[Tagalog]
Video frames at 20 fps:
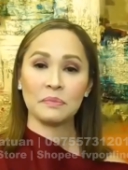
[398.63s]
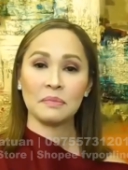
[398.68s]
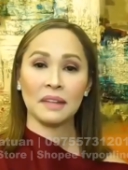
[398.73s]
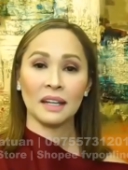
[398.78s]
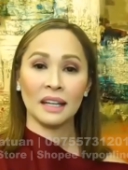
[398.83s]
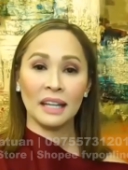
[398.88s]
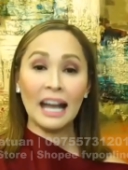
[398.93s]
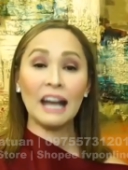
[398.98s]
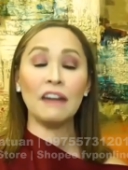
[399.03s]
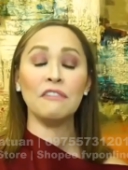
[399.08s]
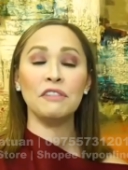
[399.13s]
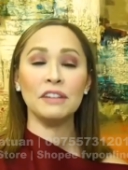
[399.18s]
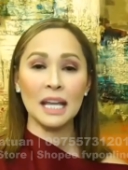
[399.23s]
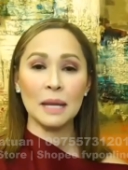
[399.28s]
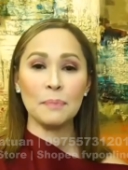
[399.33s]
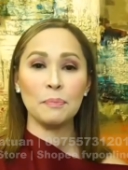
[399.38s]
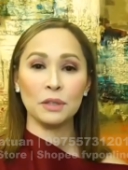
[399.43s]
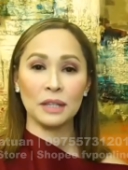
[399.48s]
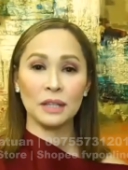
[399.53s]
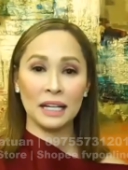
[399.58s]
everyday
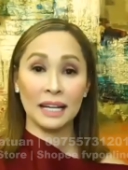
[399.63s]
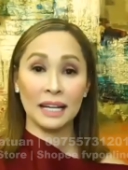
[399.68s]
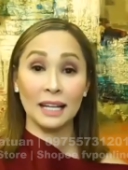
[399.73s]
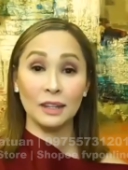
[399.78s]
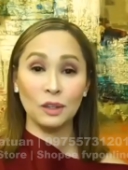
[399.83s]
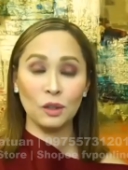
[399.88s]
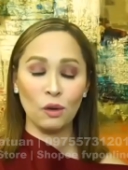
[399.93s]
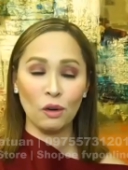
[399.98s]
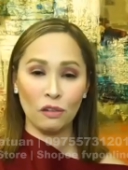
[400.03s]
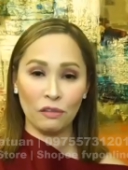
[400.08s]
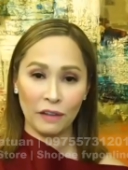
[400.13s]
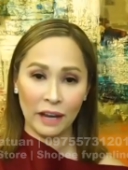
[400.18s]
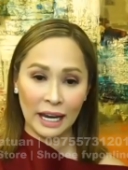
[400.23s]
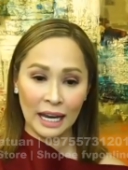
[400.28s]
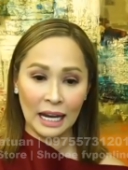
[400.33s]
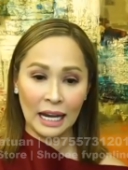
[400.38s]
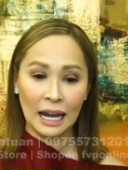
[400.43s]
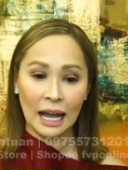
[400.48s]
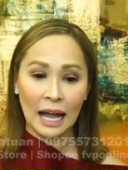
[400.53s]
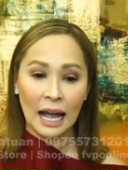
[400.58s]
po talaga no
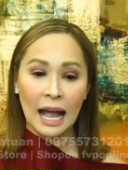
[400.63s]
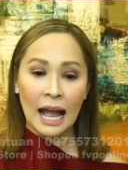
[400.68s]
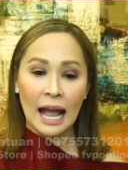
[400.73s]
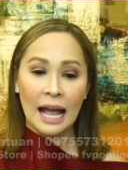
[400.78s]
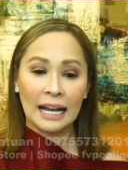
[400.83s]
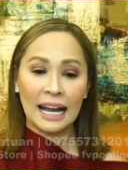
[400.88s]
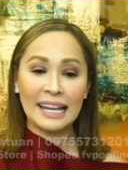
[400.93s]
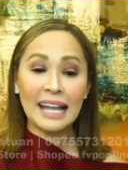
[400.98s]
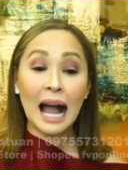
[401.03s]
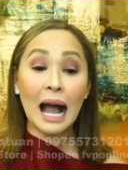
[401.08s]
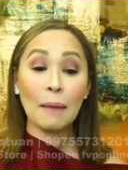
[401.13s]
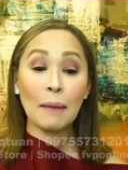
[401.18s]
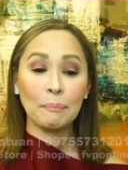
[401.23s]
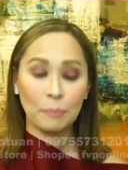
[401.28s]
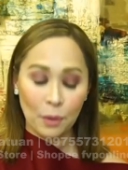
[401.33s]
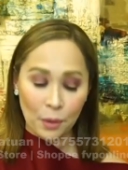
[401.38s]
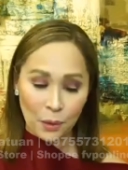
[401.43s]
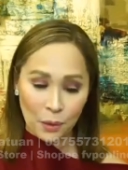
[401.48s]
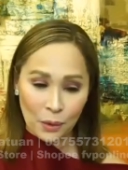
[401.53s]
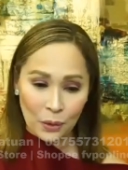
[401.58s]
fail. Kaya
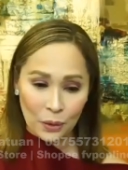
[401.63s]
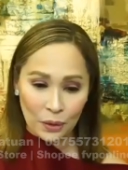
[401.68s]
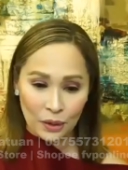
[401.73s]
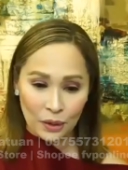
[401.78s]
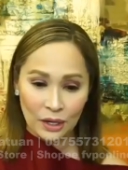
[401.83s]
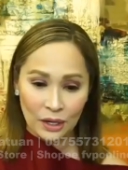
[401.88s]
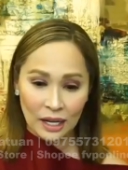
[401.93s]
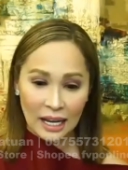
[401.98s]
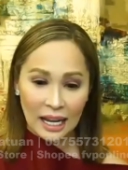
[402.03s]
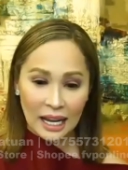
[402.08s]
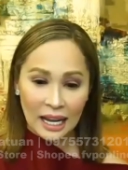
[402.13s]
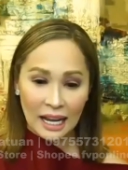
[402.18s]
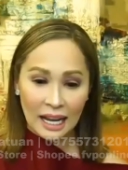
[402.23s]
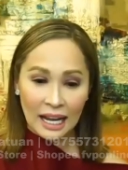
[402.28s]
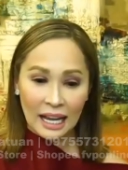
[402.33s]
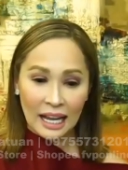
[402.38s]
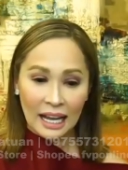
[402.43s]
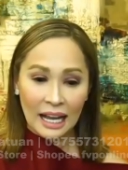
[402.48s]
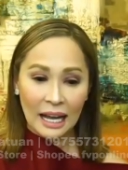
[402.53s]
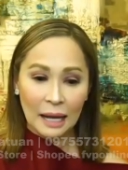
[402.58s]
po,
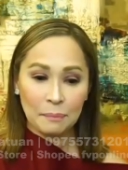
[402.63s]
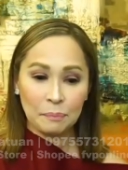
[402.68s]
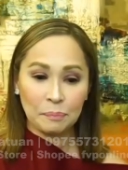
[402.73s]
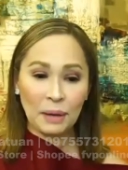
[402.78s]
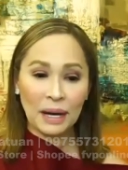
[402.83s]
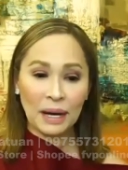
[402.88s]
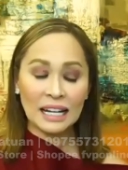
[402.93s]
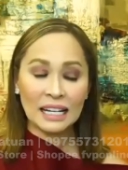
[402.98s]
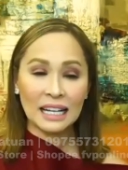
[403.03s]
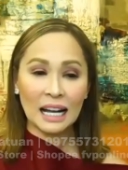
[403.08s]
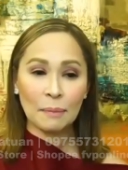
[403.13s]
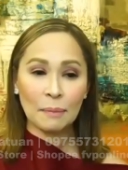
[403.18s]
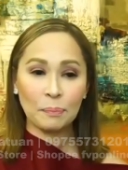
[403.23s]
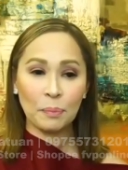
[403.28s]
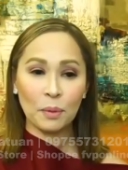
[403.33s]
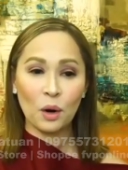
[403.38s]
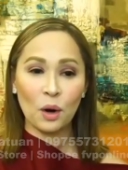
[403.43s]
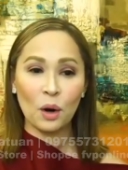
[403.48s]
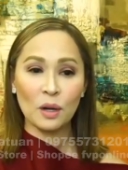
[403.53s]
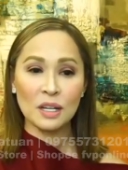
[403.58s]
pagka po
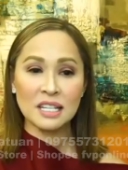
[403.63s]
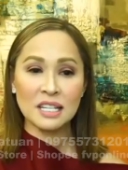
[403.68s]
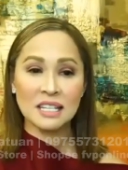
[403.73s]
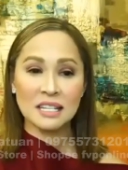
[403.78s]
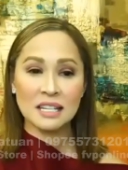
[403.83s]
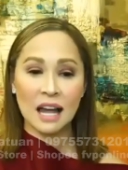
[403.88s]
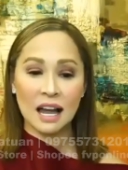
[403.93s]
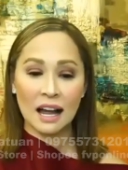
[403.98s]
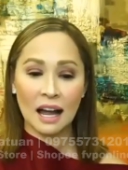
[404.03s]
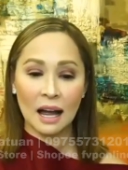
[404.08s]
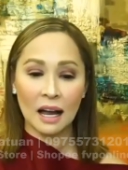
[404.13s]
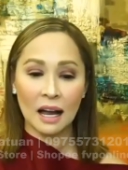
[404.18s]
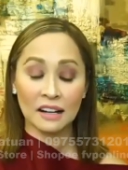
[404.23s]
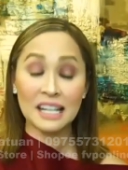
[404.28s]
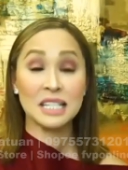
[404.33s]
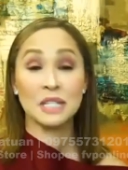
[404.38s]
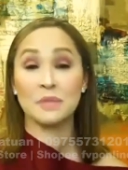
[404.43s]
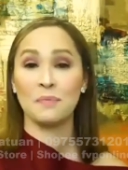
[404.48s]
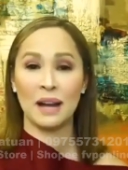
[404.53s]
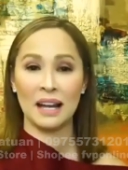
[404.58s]
uh,
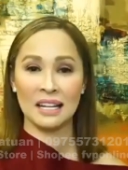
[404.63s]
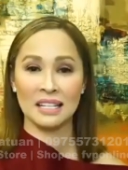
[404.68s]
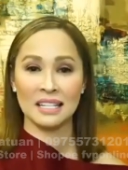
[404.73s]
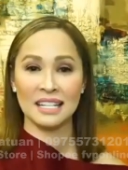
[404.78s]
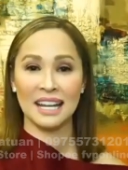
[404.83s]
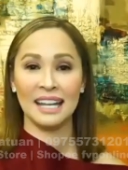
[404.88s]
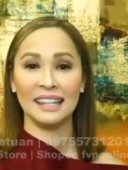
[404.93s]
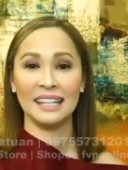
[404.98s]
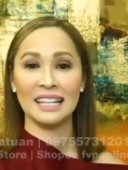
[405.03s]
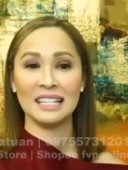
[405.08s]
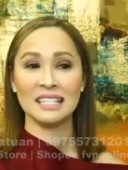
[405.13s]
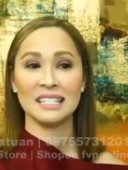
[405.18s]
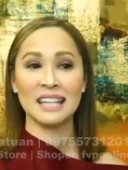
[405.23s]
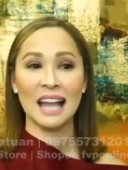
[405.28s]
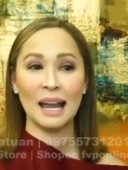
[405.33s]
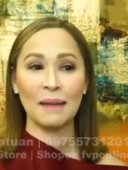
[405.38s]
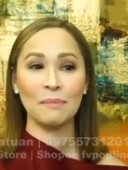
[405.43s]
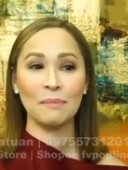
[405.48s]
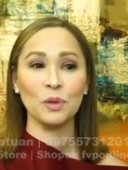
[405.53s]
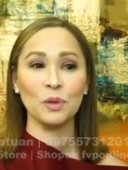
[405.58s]
Christmas and it's
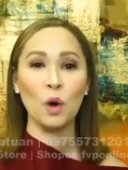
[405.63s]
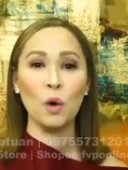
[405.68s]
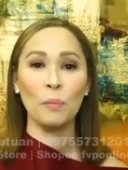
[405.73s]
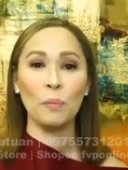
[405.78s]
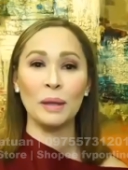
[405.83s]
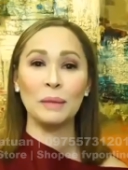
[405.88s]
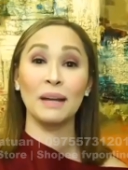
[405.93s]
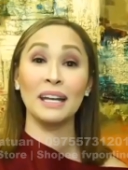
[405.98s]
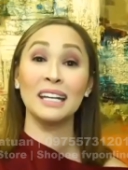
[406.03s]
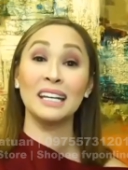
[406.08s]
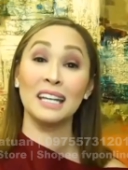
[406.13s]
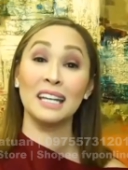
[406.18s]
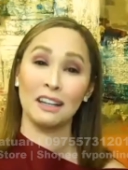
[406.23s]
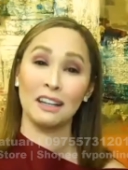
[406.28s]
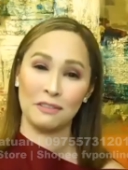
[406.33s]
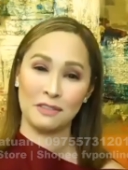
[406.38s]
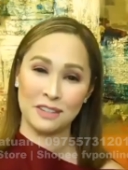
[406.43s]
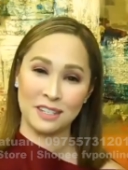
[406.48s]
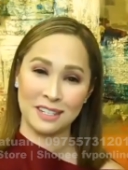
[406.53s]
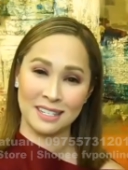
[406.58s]
time to open my
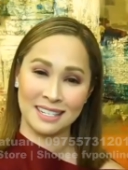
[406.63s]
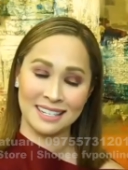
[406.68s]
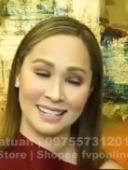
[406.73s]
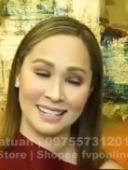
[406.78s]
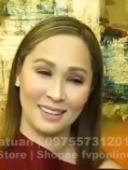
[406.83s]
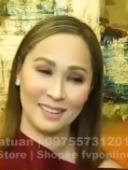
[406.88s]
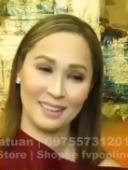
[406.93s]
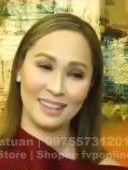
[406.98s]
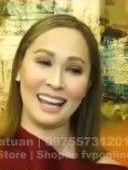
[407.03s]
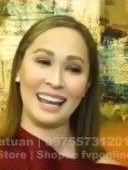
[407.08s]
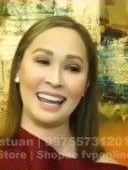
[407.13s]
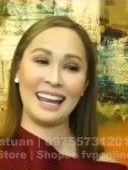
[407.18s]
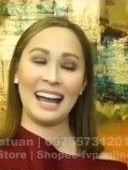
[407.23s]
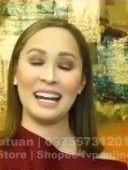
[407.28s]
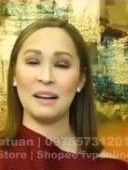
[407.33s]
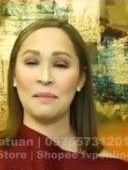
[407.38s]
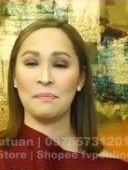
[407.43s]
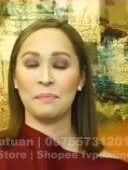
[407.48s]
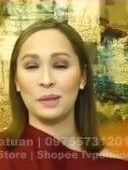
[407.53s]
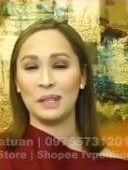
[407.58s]
gifts, okay,
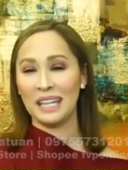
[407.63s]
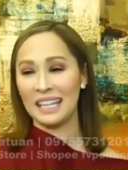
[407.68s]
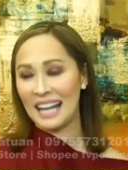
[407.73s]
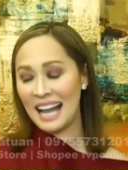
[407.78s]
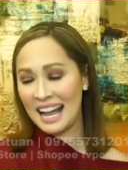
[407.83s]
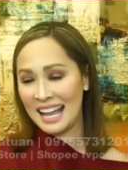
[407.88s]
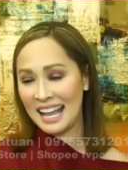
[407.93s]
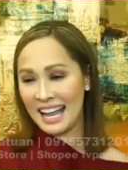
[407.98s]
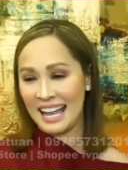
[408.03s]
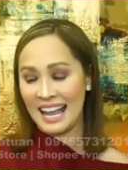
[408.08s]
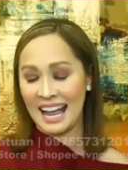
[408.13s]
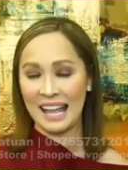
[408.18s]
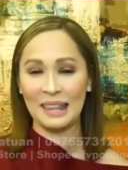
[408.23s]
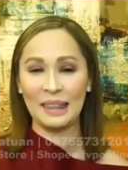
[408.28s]
alam po ni Yaya yan,